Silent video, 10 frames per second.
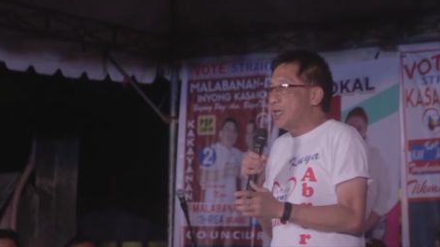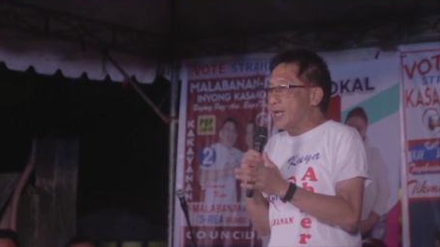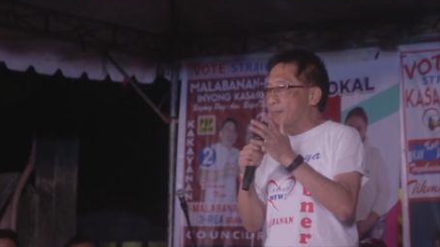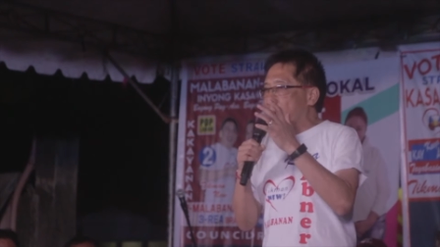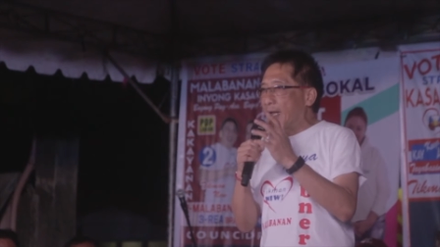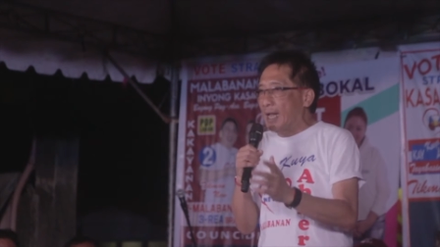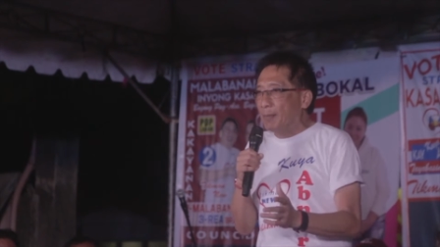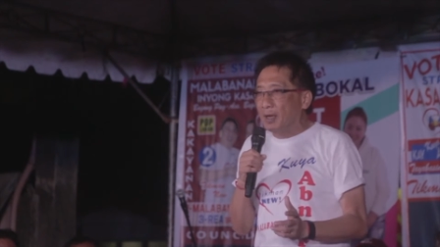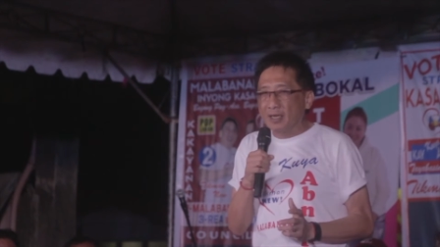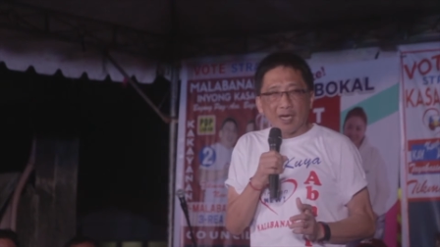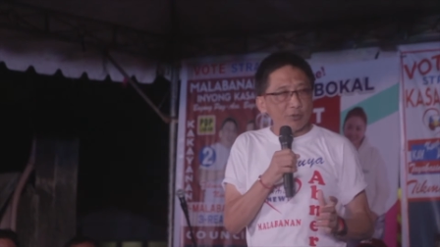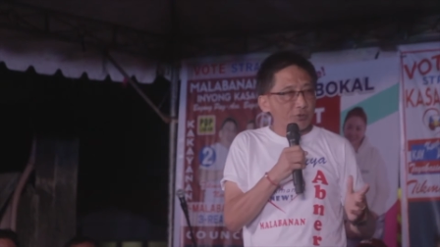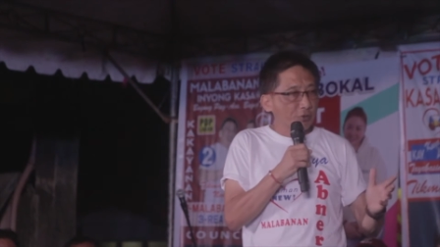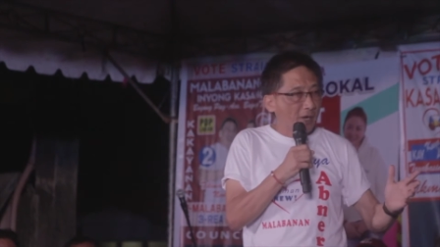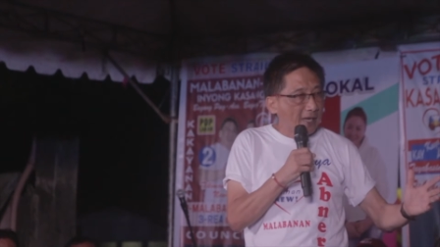ng malaman ng
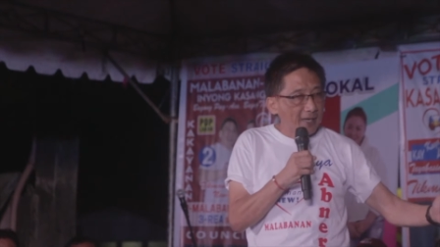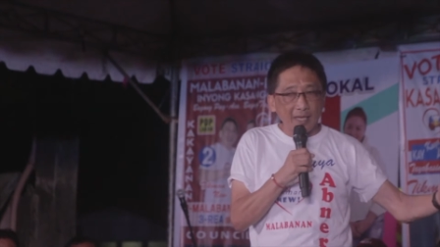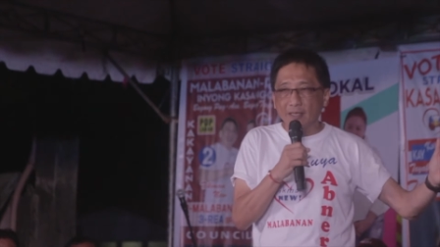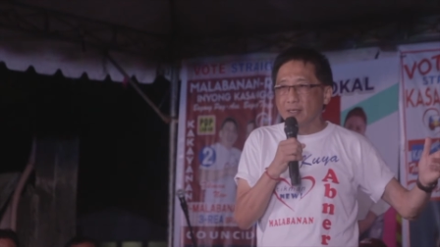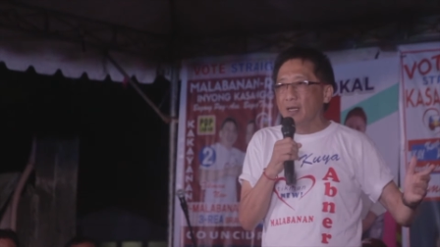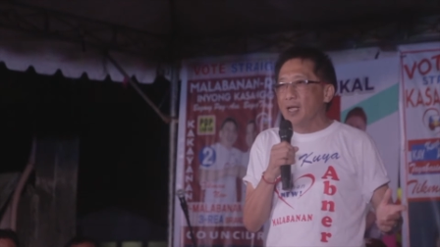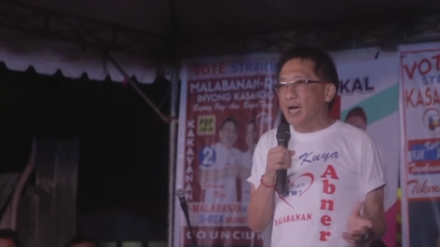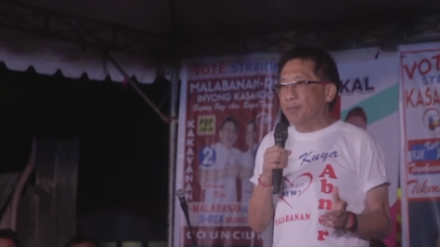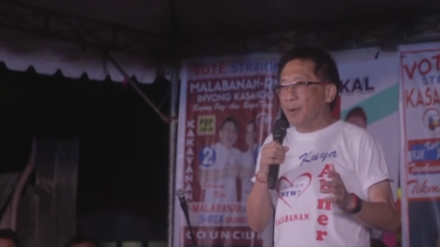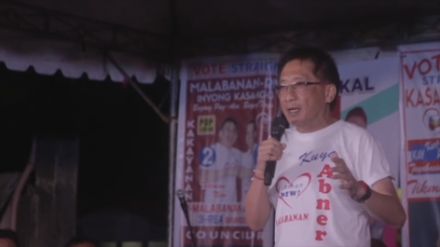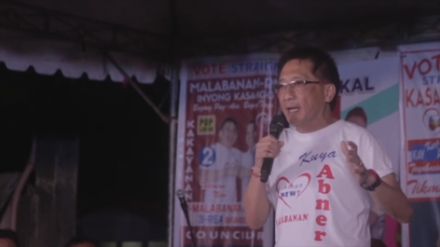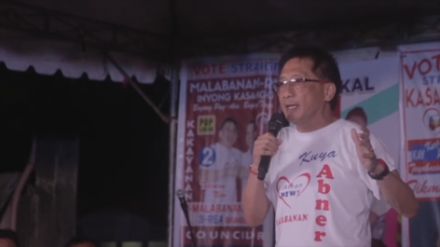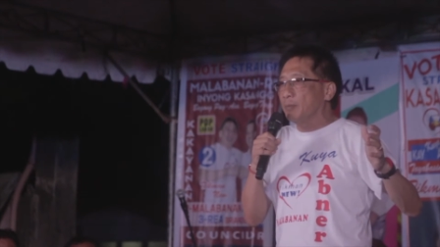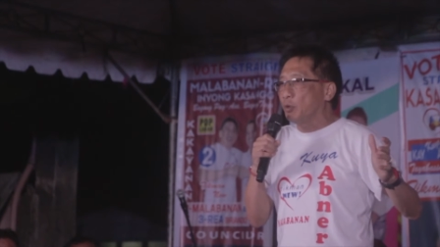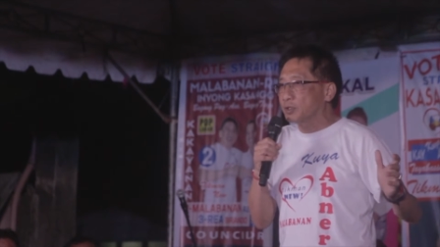katotohanan at pag
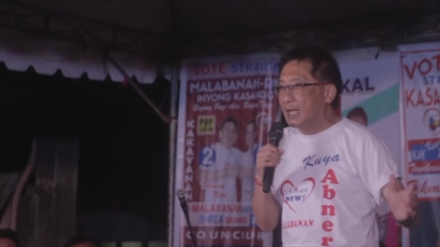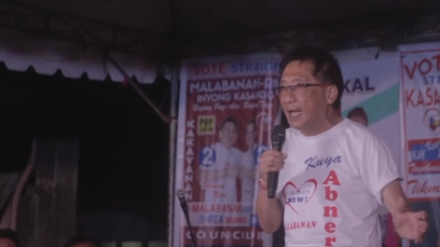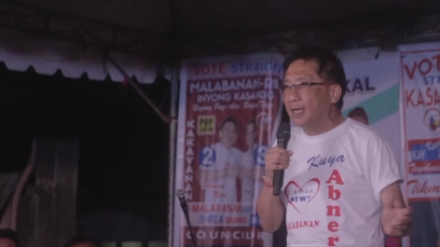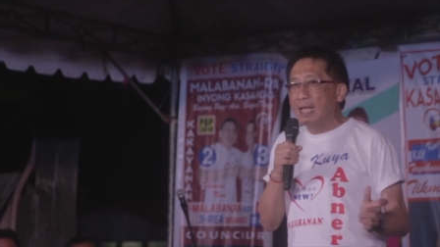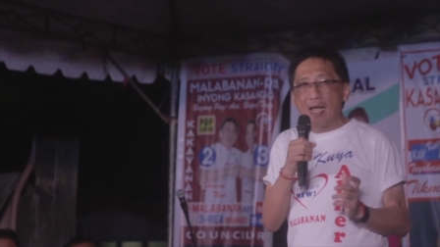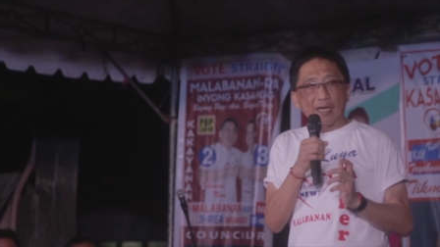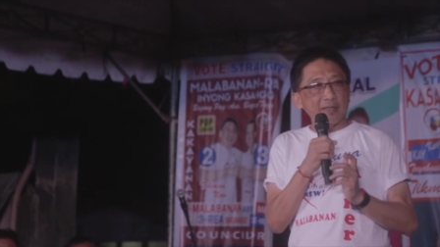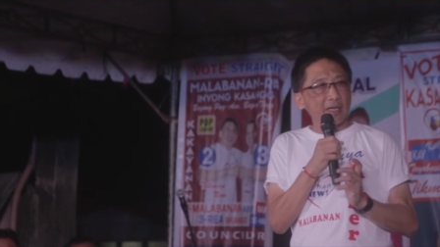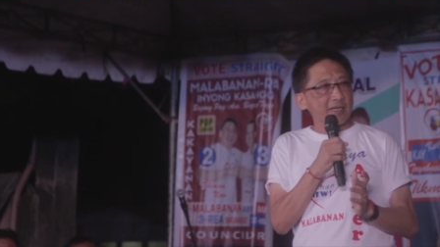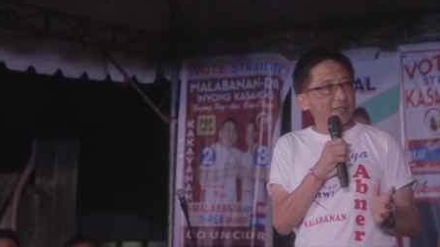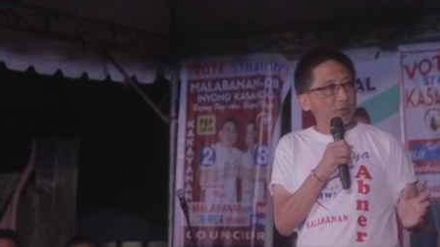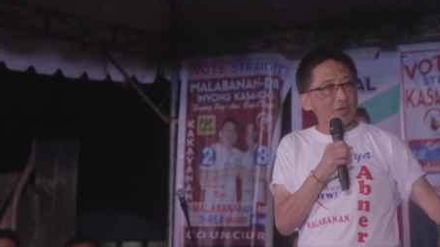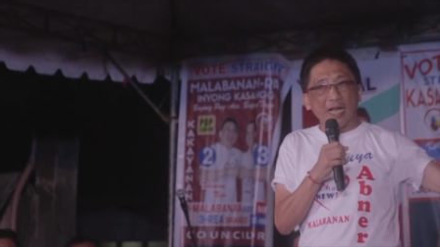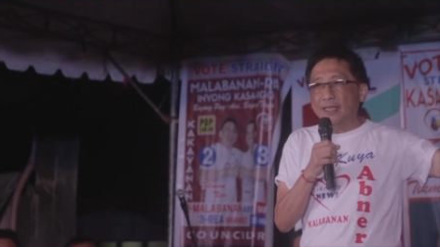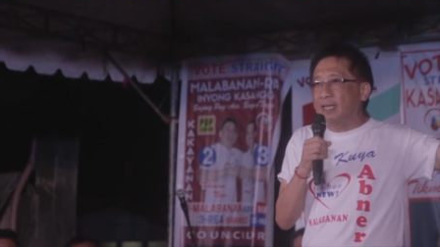yan nabuksan at na-restore
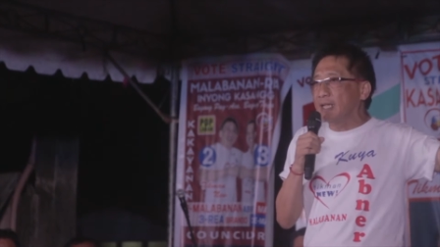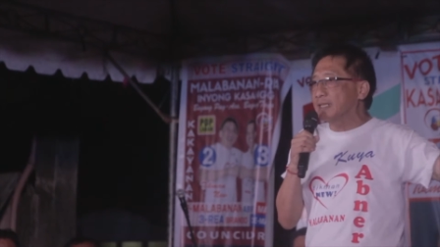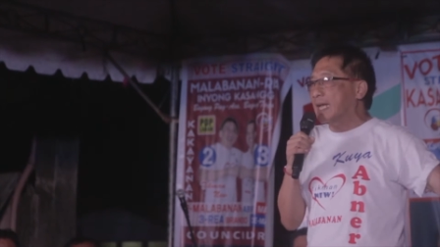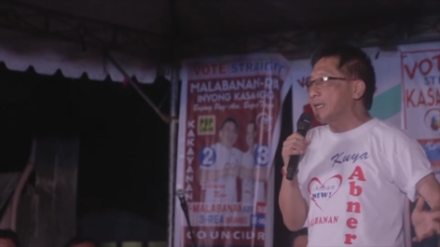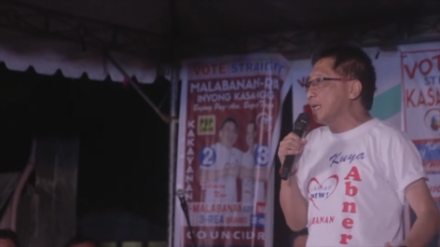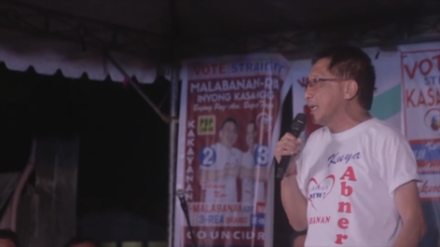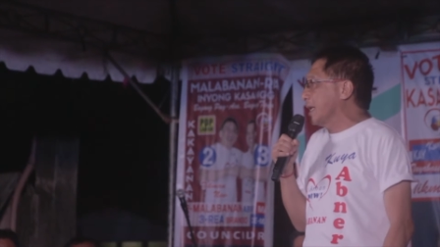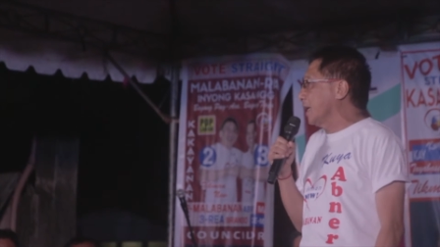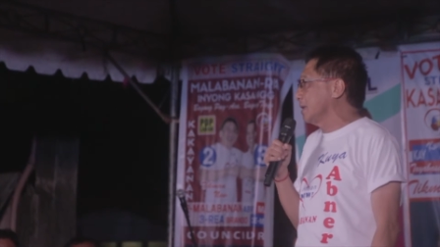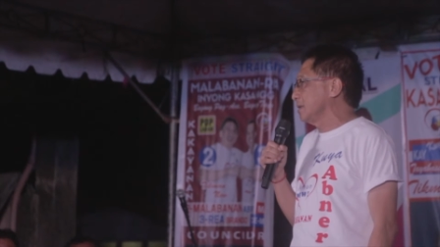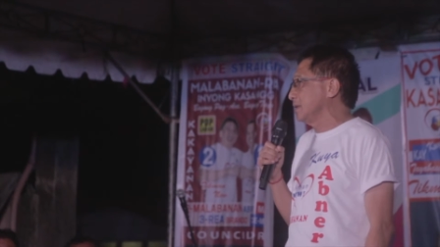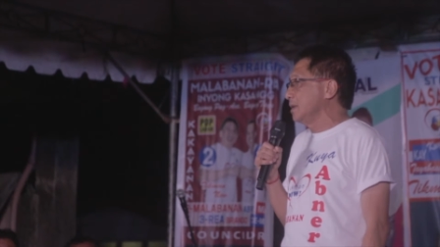natin ang tunnel na yan